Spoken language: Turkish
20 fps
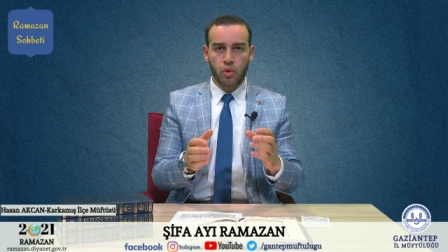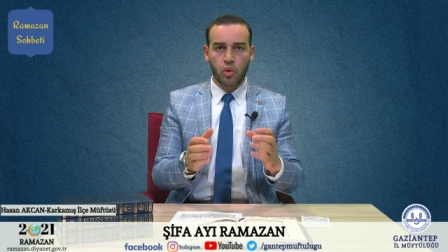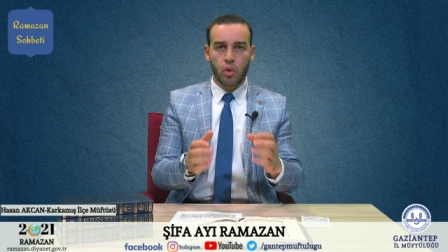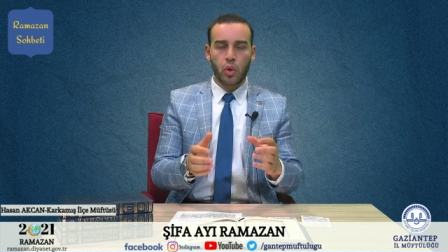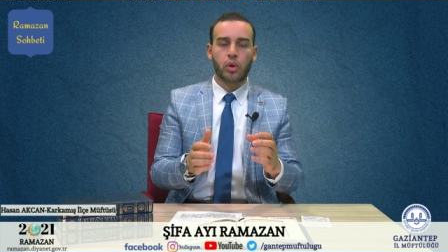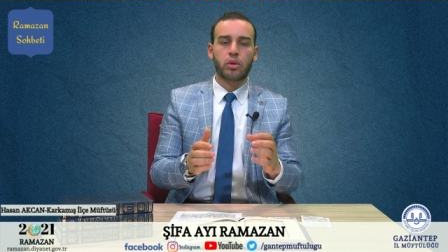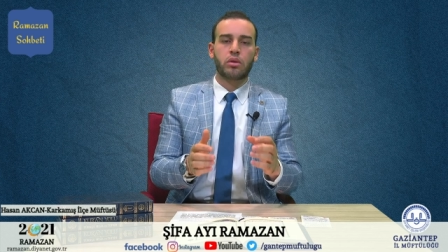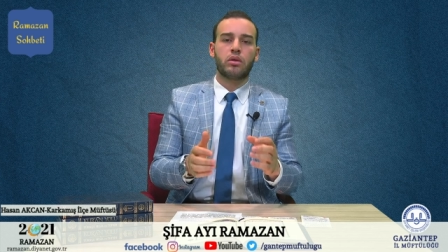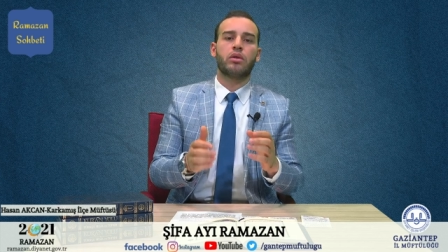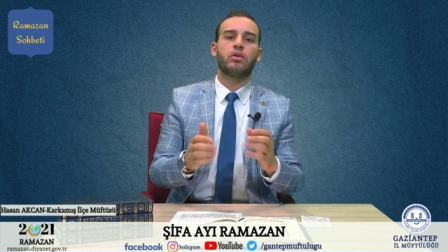
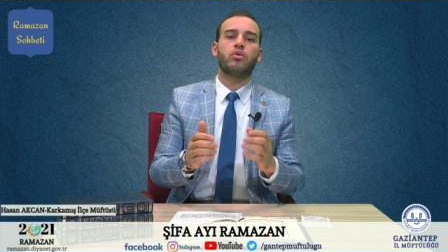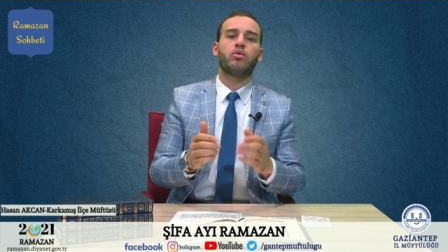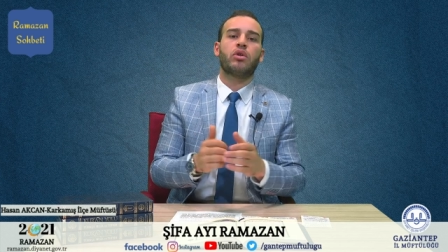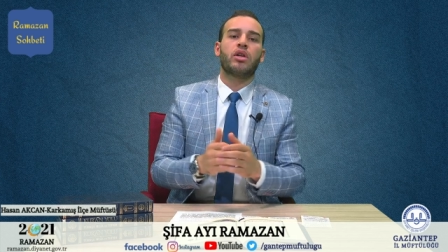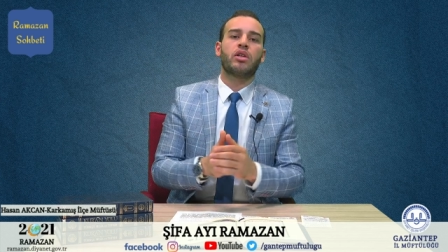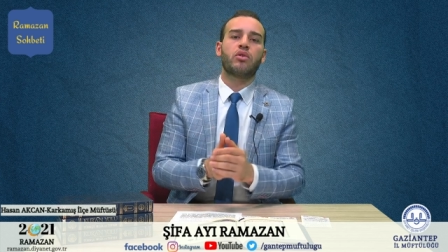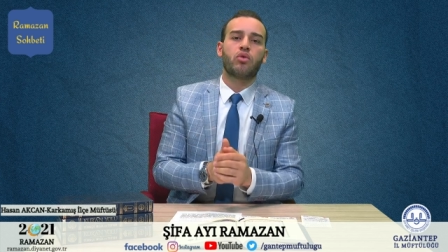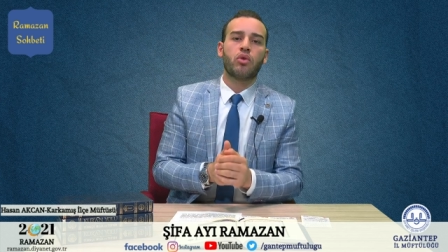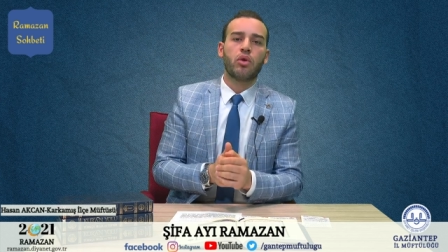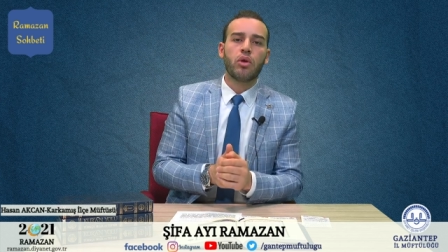orduyu
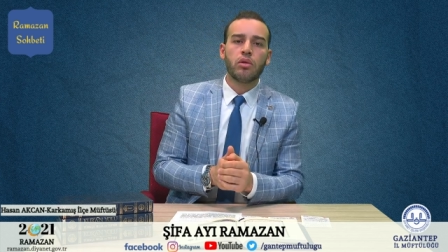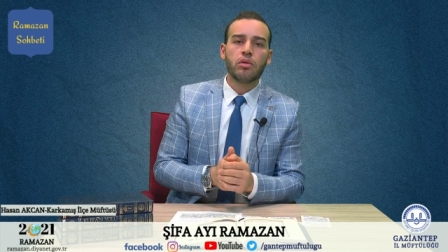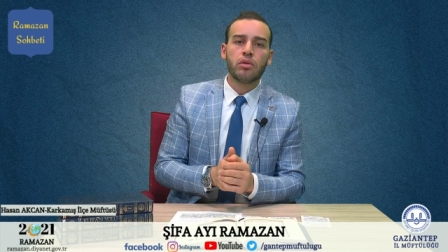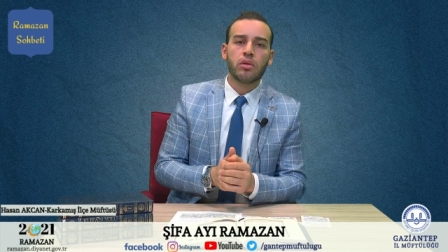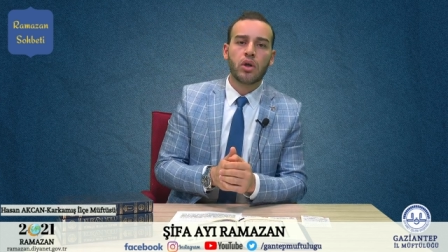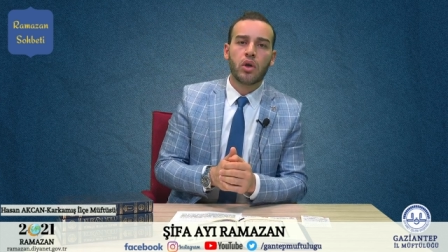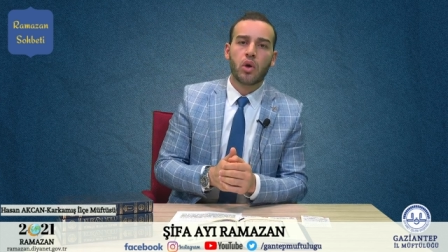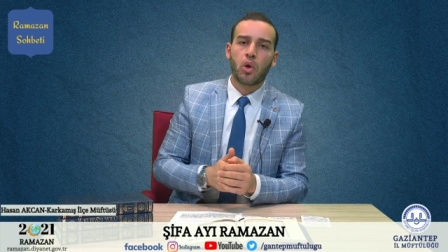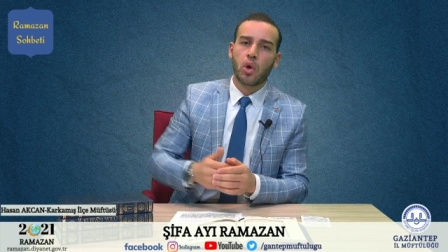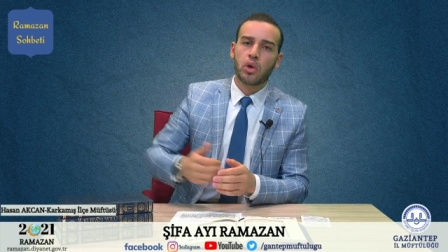donatıyor.
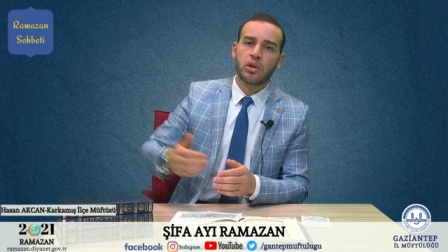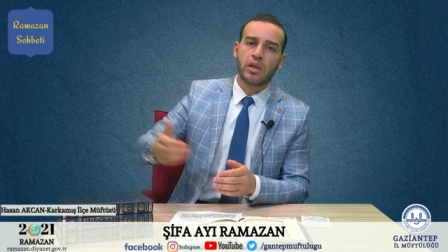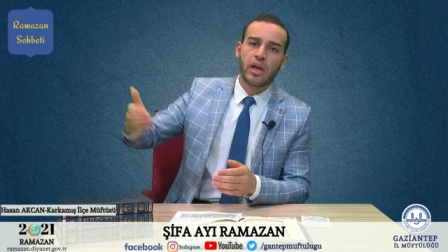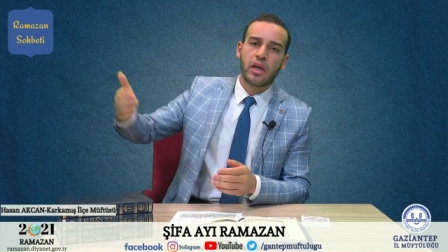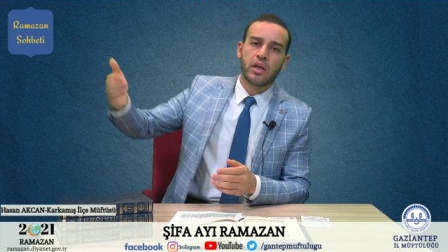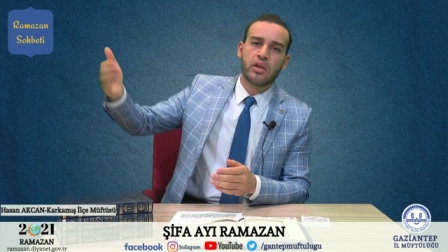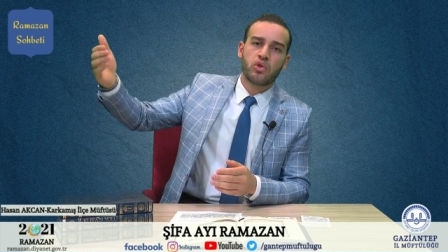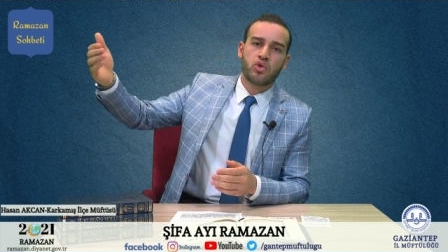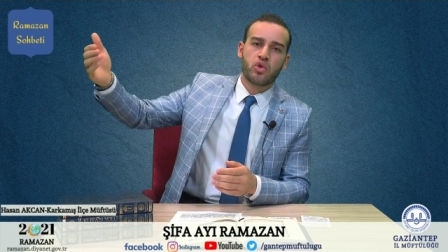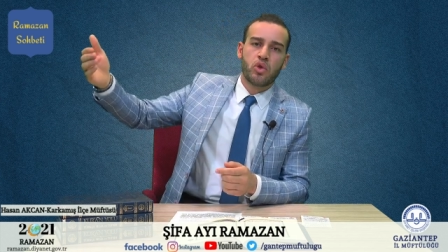O da
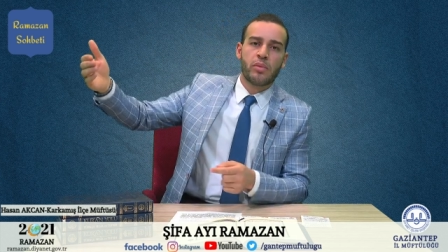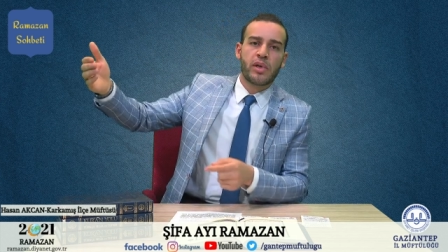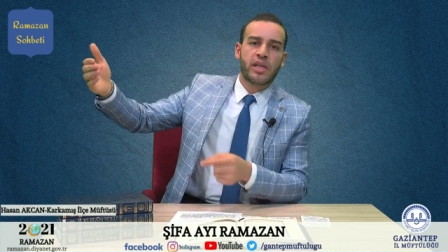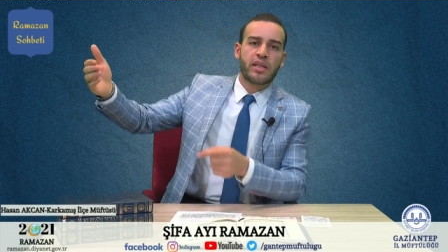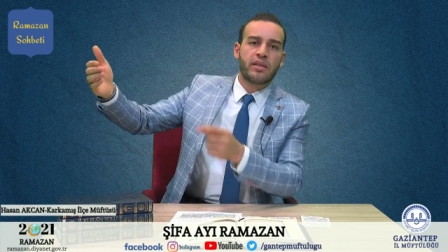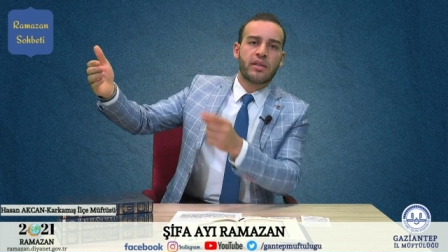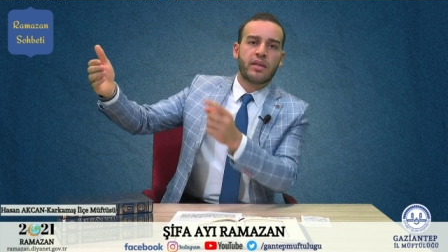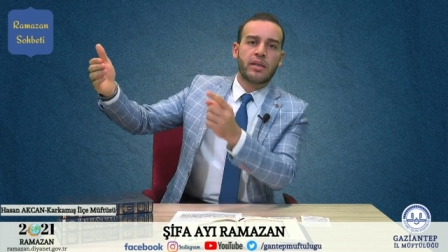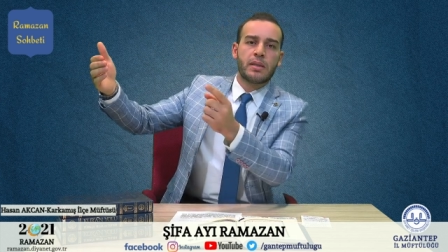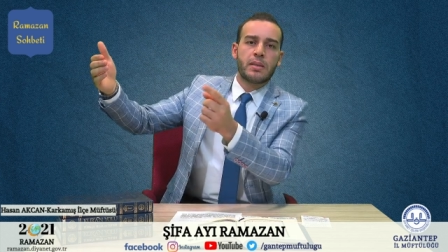
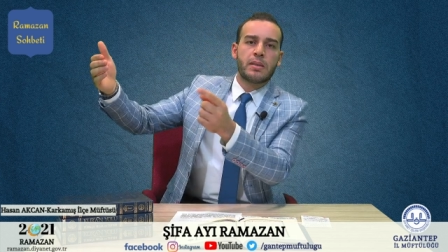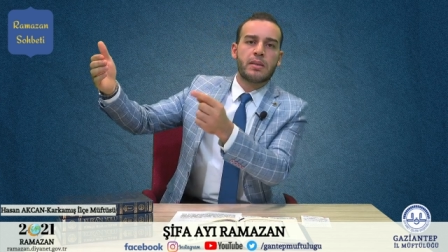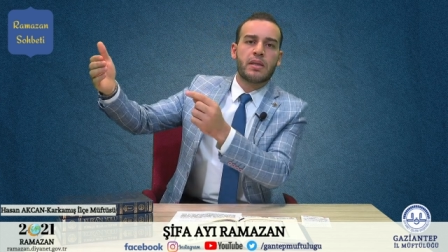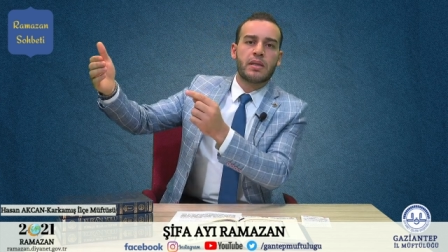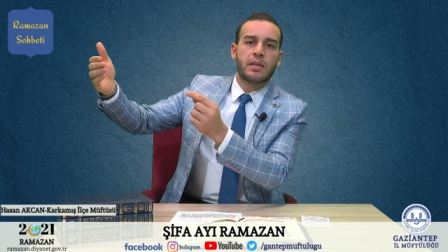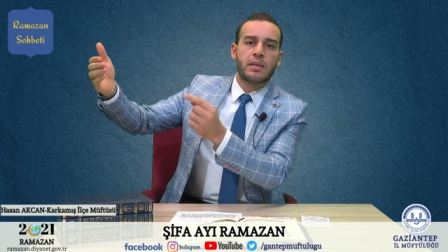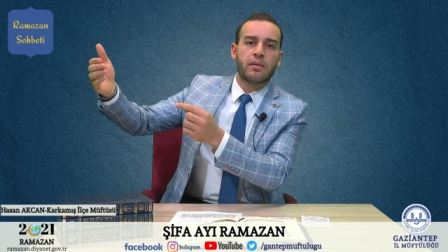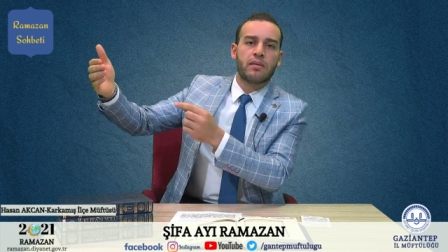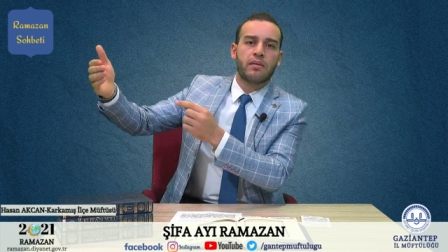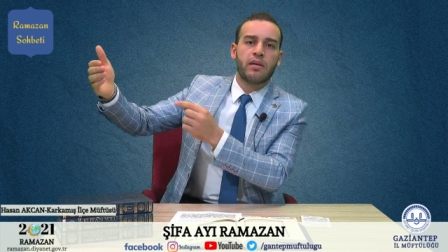cömertlik
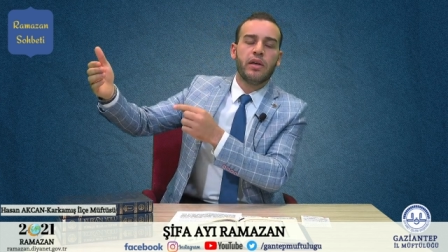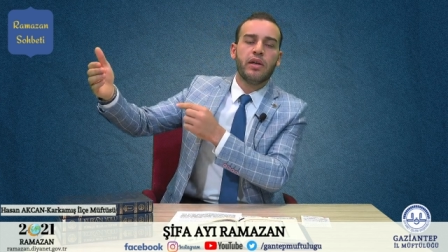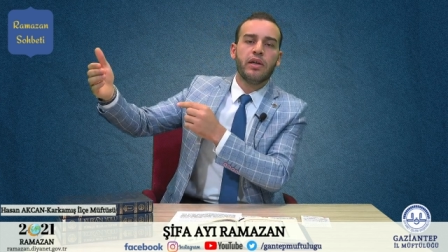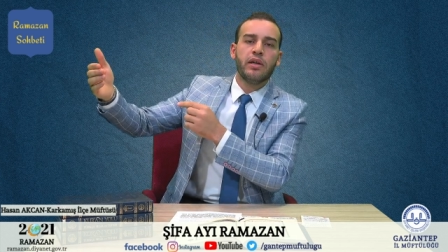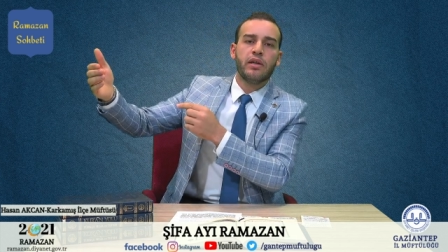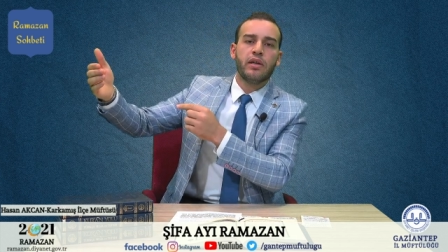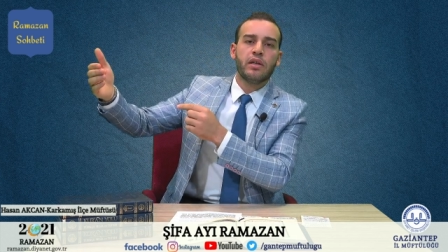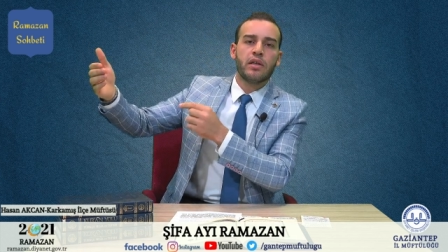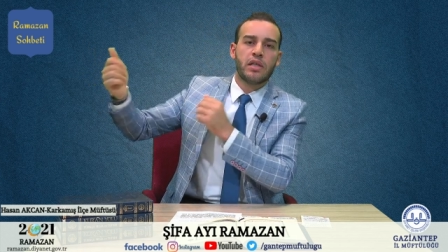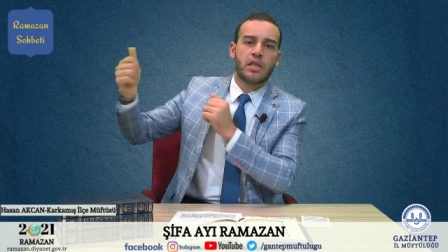listesinde
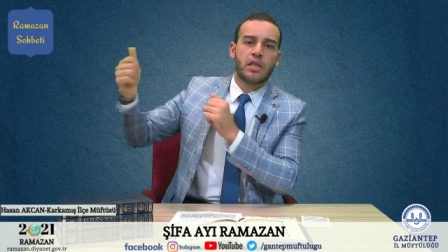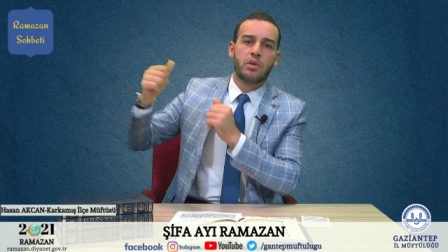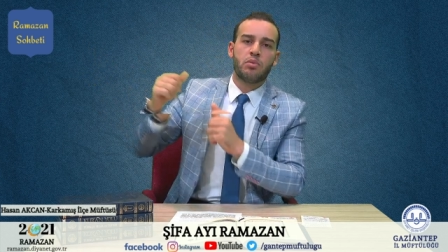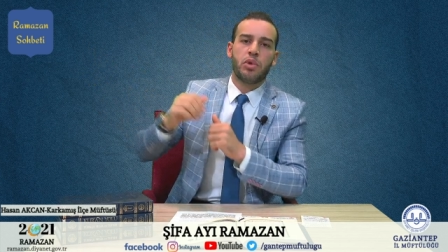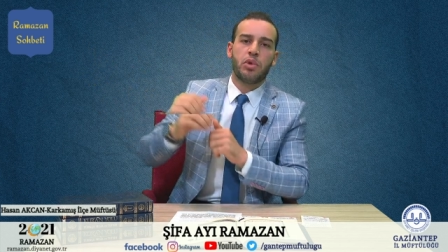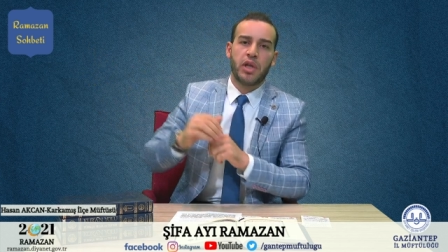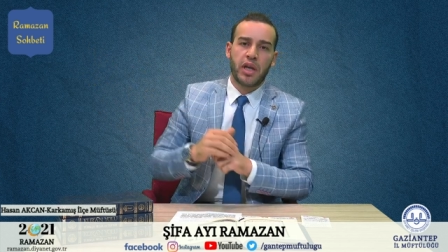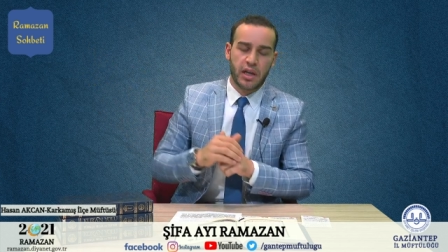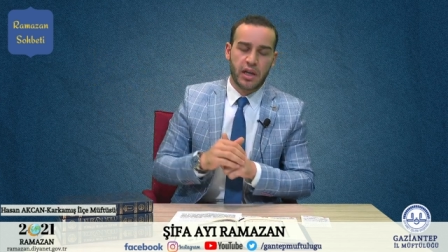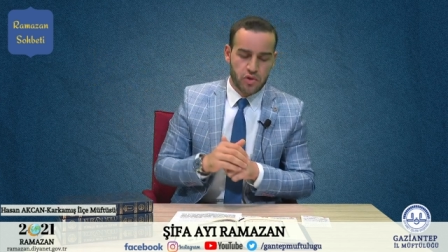ismini
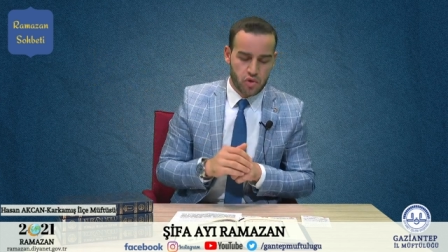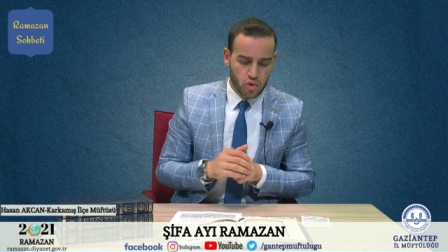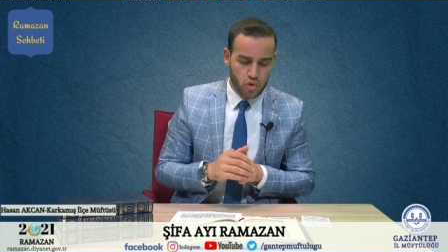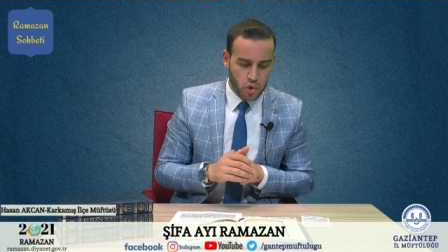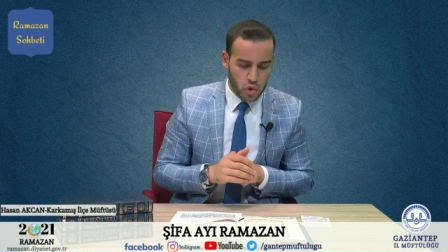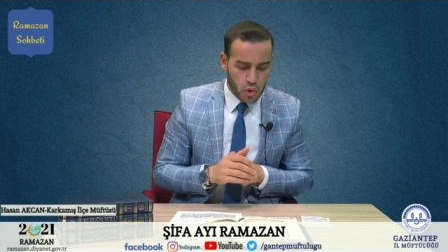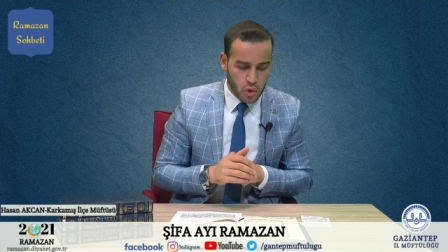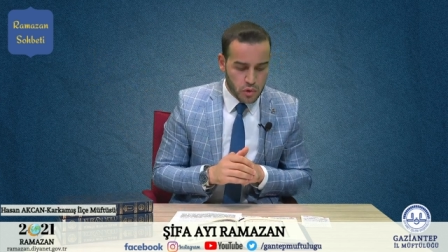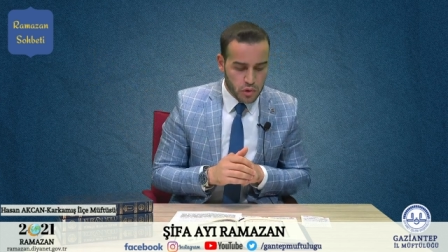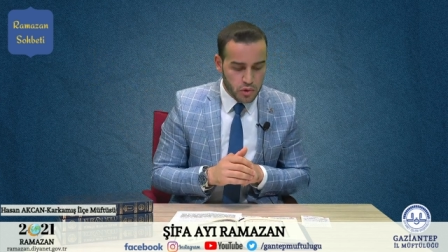
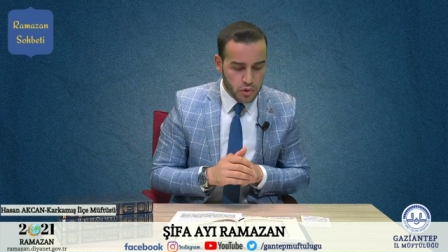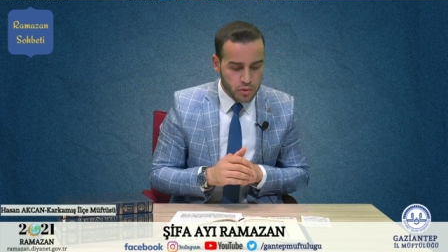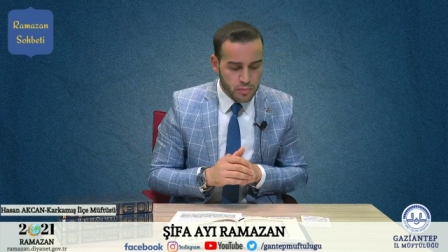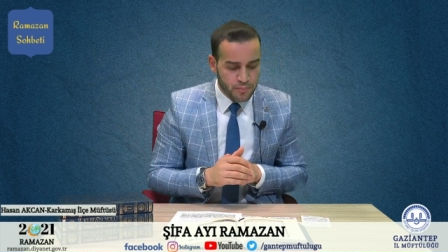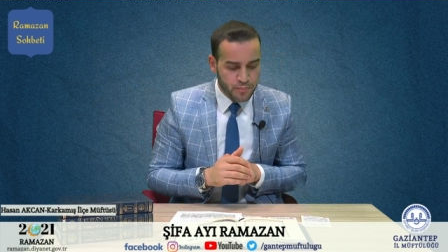yazdırıyor.